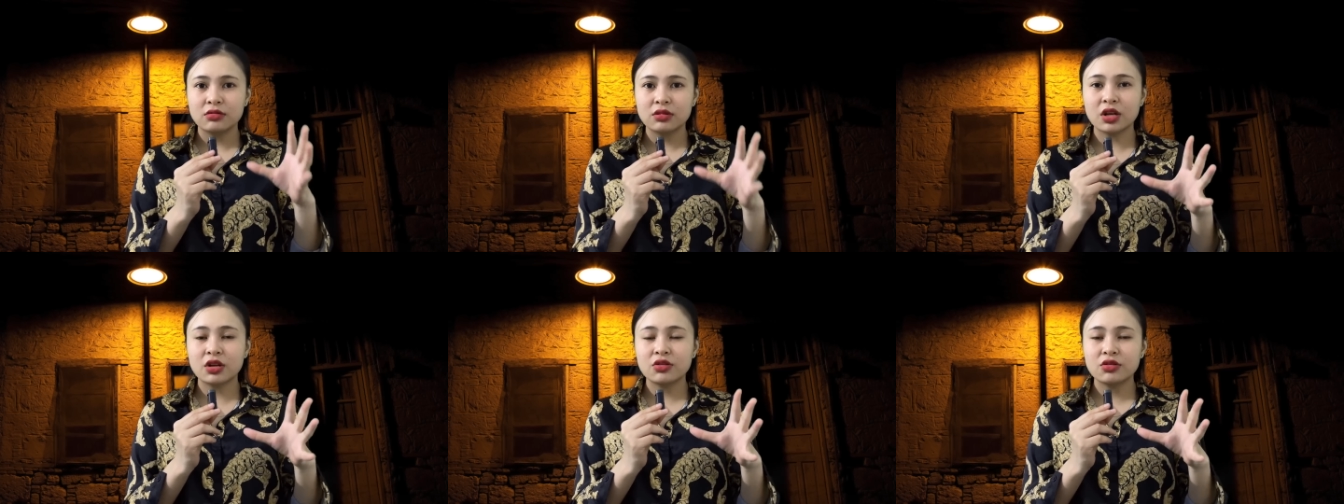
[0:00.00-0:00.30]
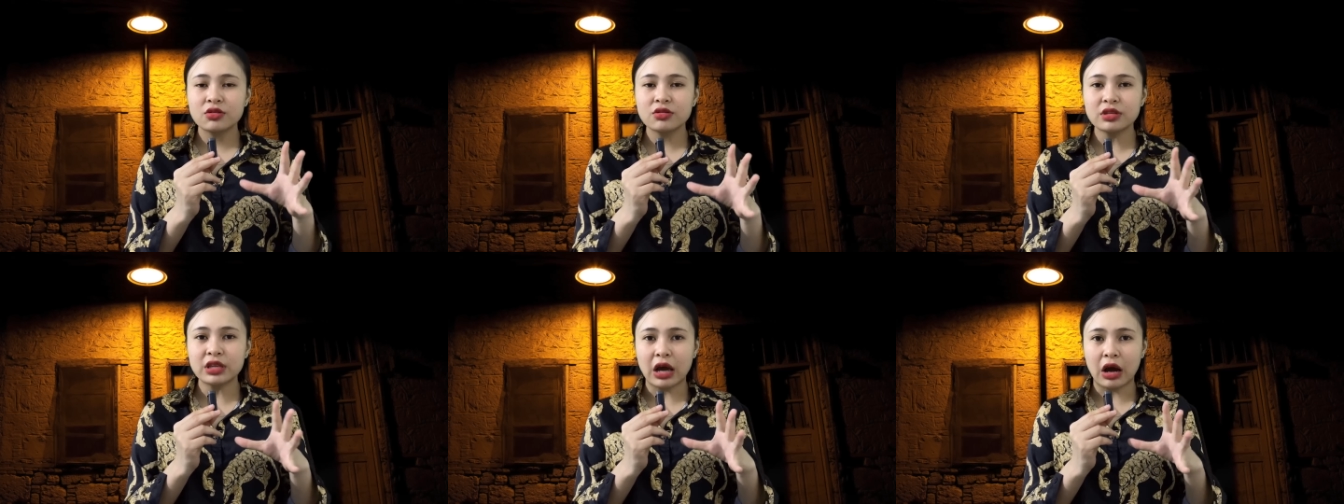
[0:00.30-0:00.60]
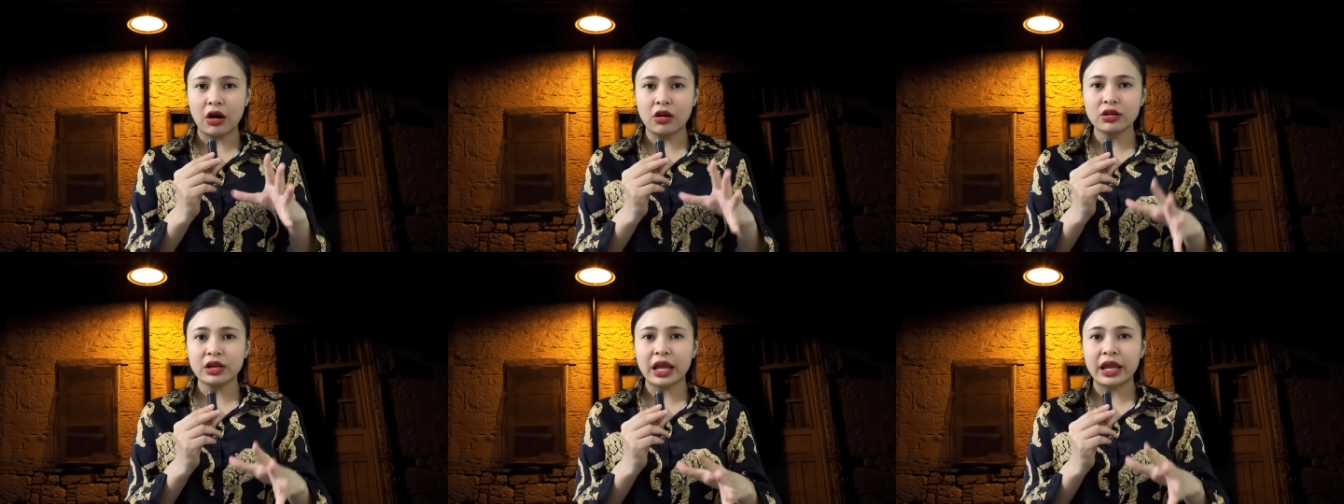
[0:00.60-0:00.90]
nên đứa
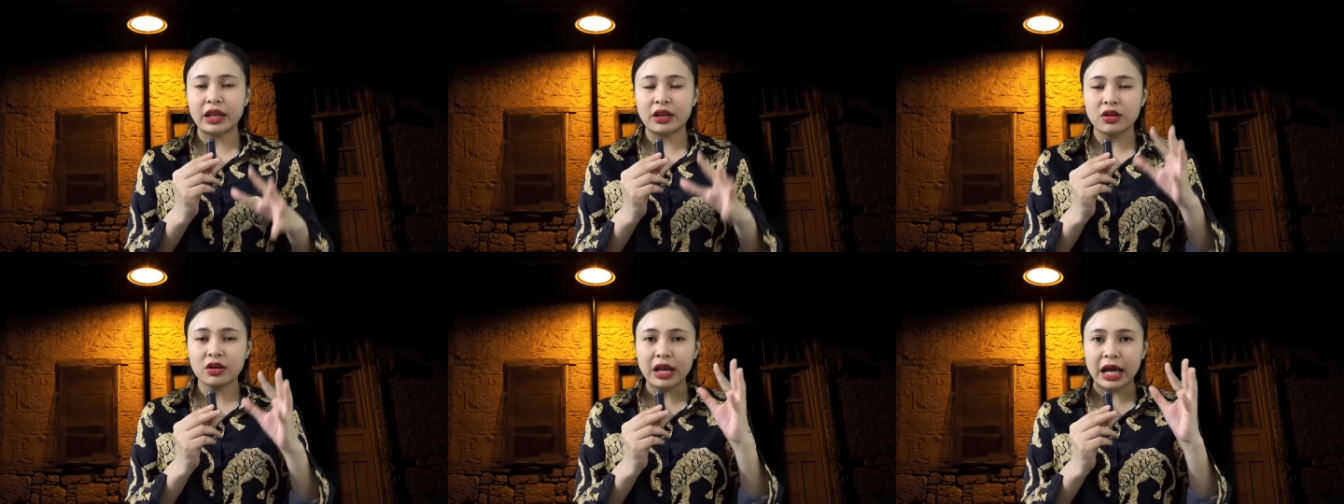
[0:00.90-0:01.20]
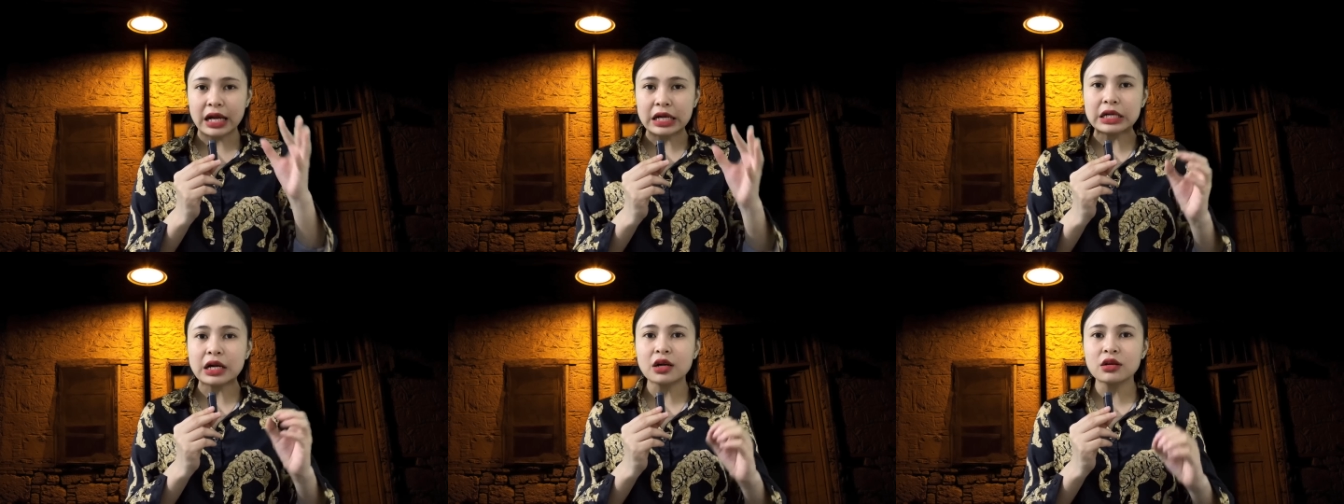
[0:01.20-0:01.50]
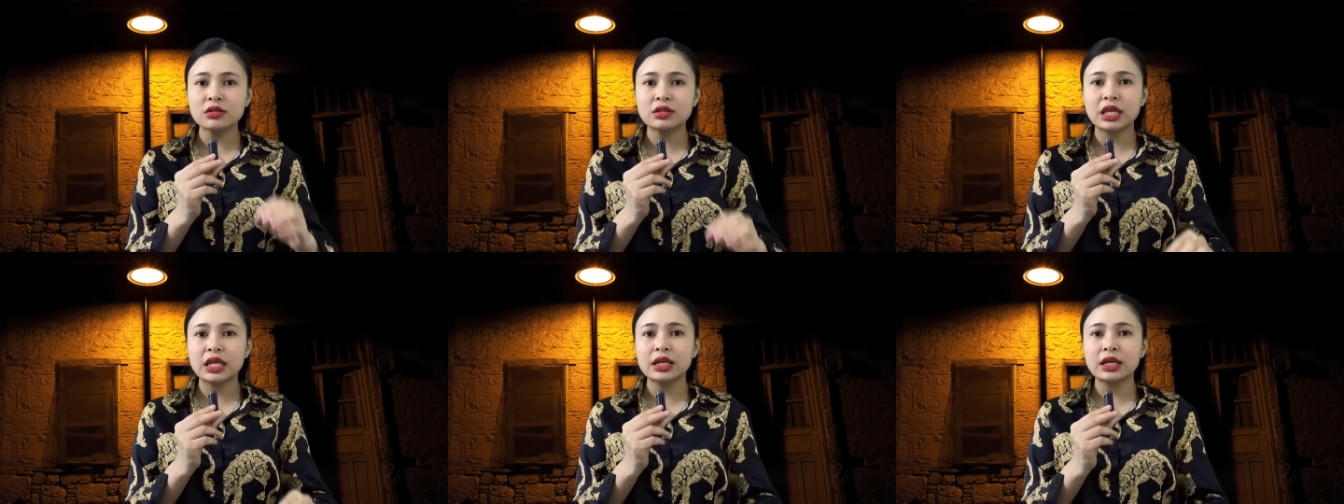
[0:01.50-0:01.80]
nhỏ này nó đã
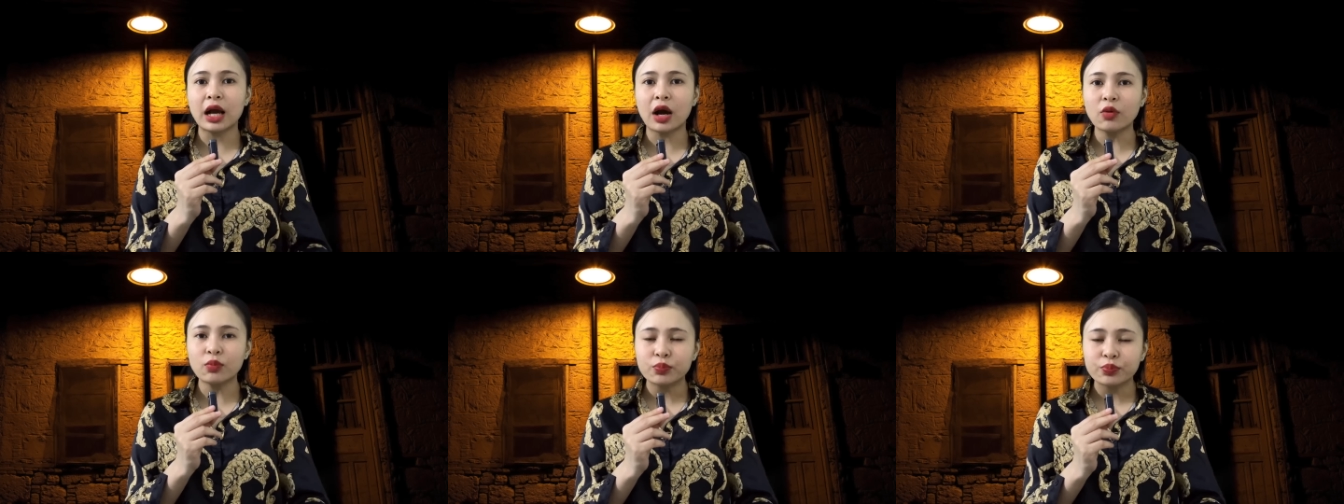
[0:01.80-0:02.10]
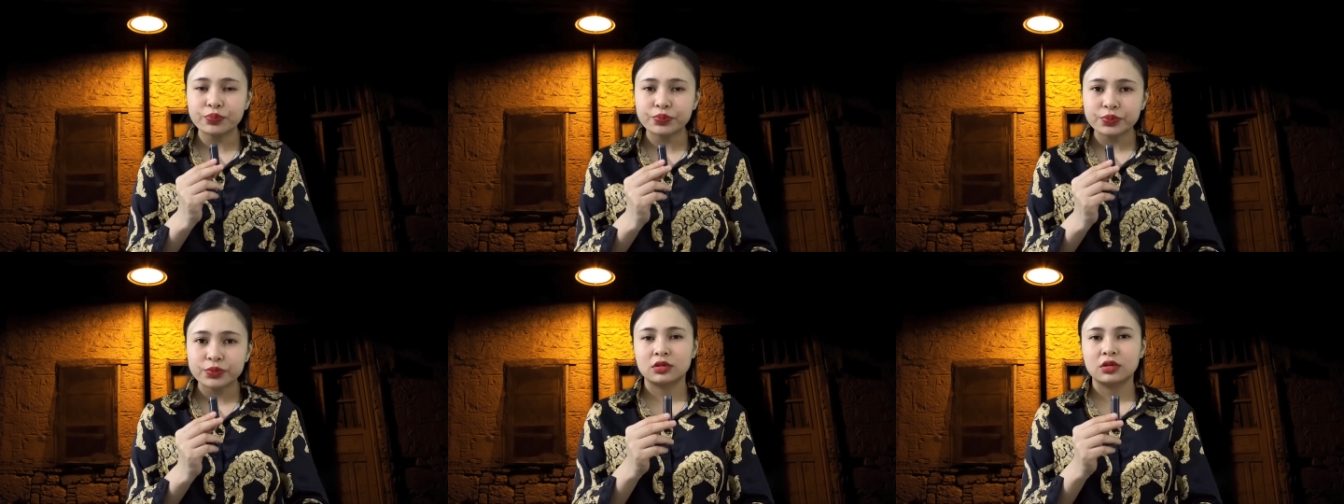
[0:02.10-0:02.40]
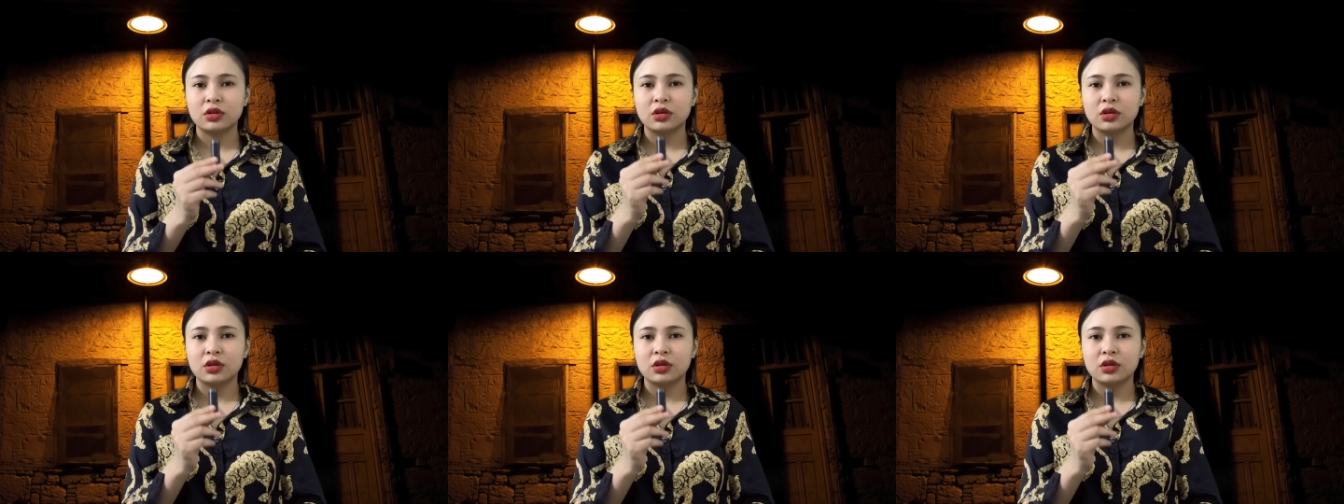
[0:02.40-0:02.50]
cất tiếng khóc.